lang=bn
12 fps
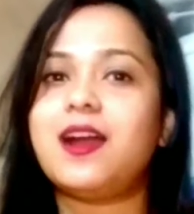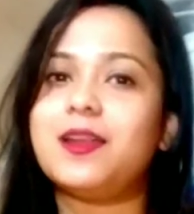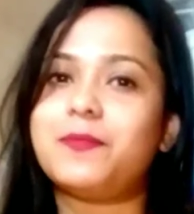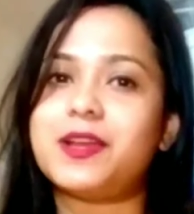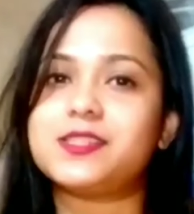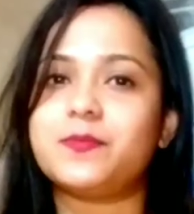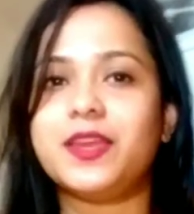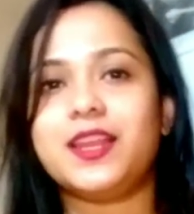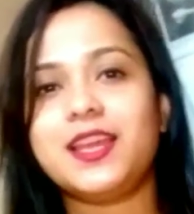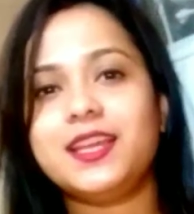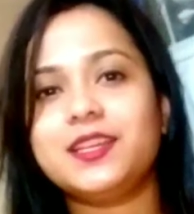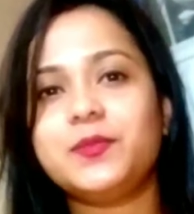আর পাশে বেল
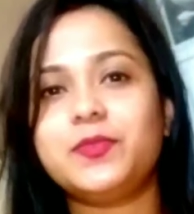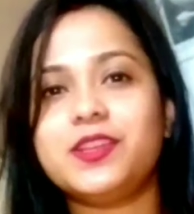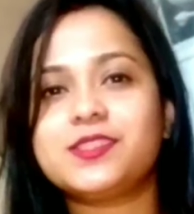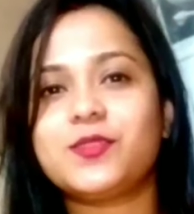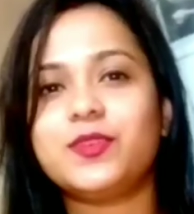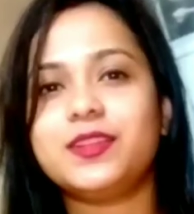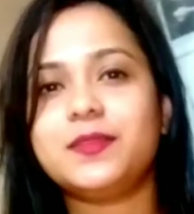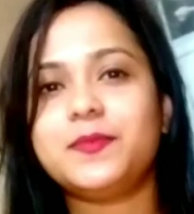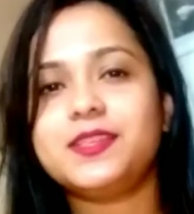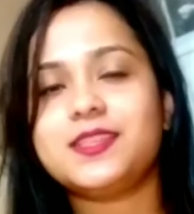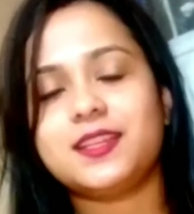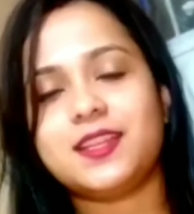আইকনে প্রেস করে
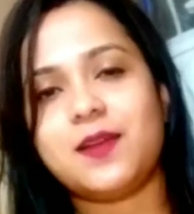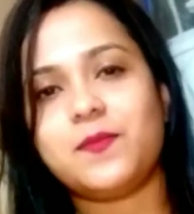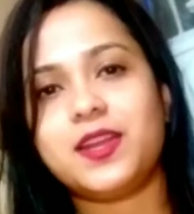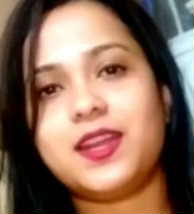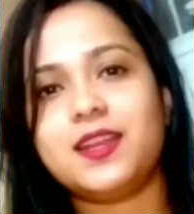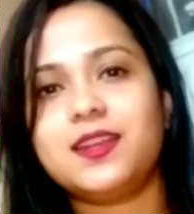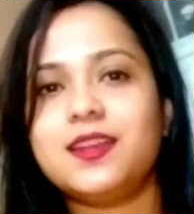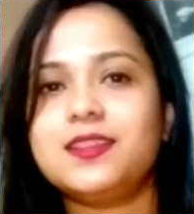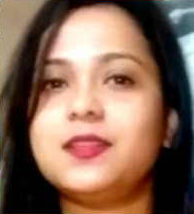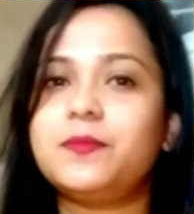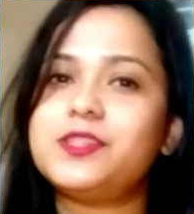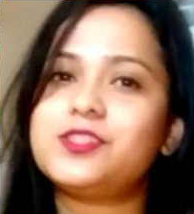দেবেন যাতে আমার রান্নার
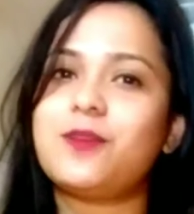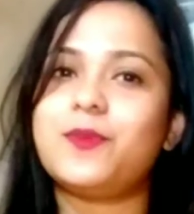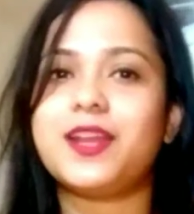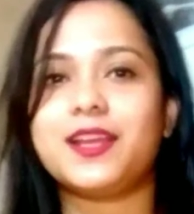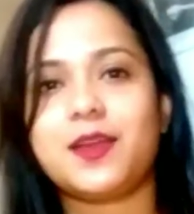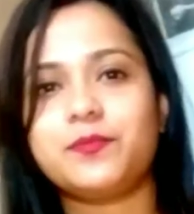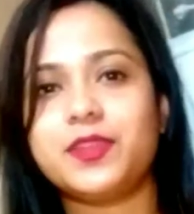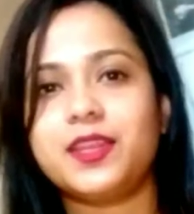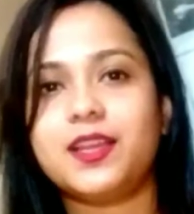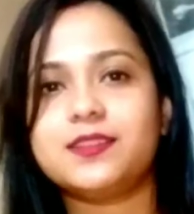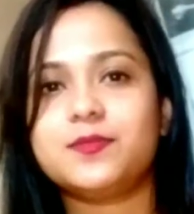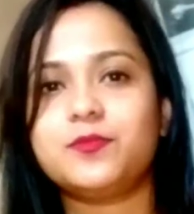রেসিপি সবার আগে
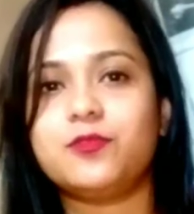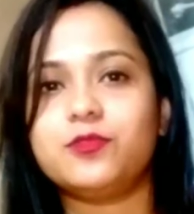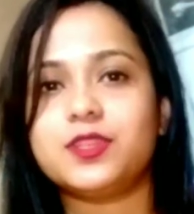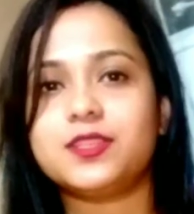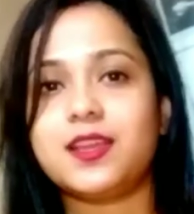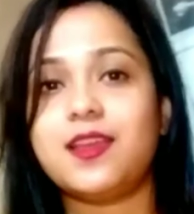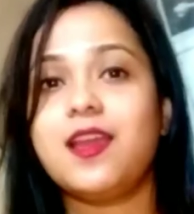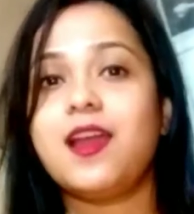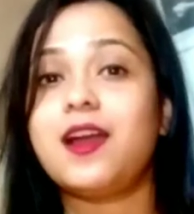আপনাদের কাছে পৌঁছে যায়